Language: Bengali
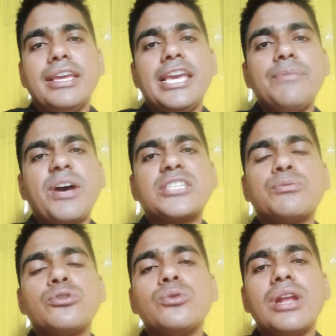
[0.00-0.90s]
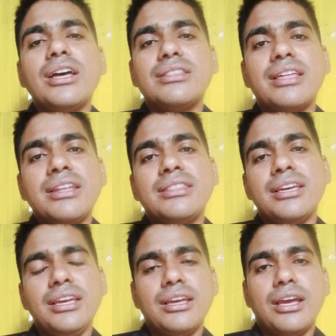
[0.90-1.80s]
এই পাসপোর্টগুলা দেরিতে
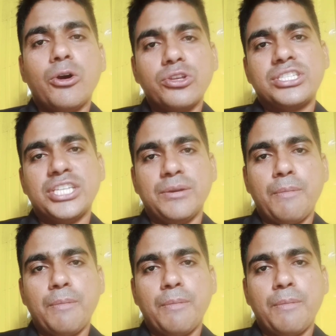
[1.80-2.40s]
হচ্ছে